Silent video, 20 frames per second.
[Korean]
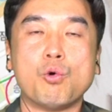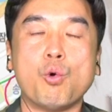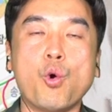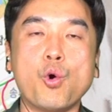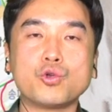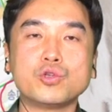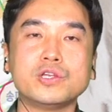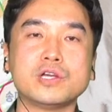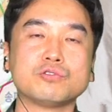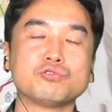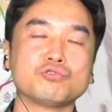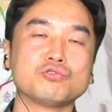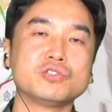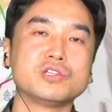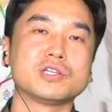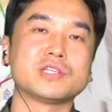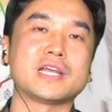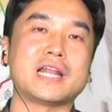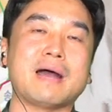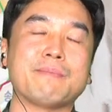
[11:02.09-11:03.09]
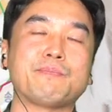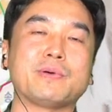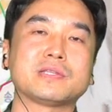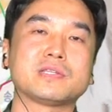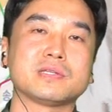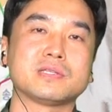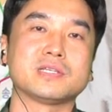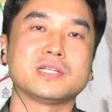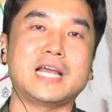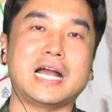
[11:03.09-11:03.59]
5년, 6년 된
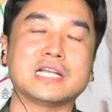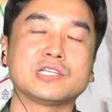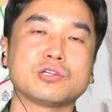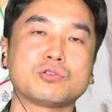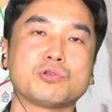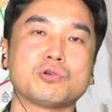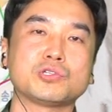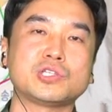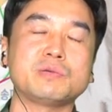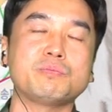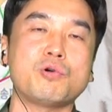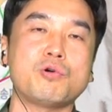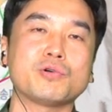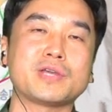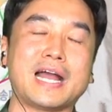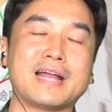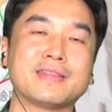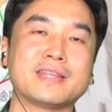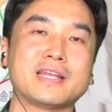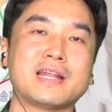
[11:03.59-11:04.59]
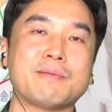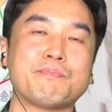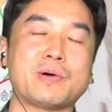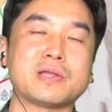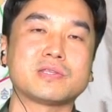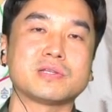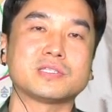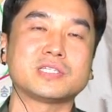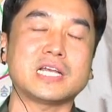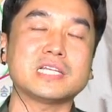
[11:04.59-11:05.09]
아파트들이 아직도 15억이 안 된
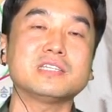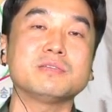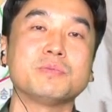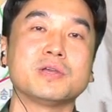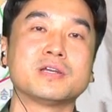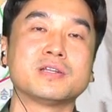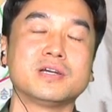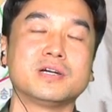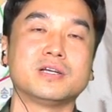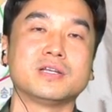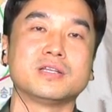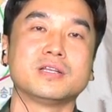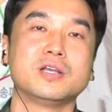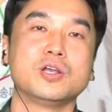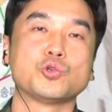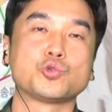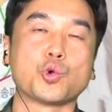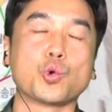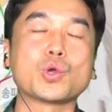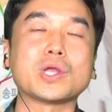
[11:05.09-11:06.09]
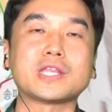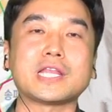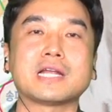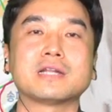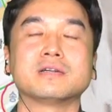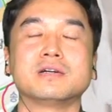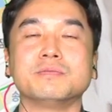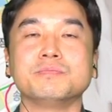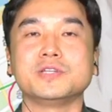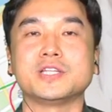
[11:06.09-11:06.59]
아파트를 찾으면은
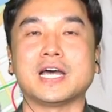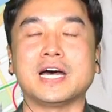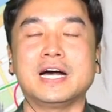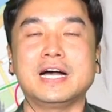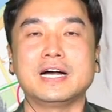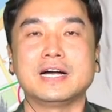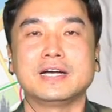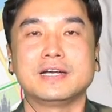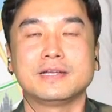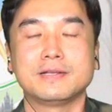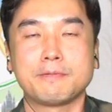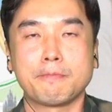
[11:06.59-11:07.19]
좋겠다는 네. 겁니다.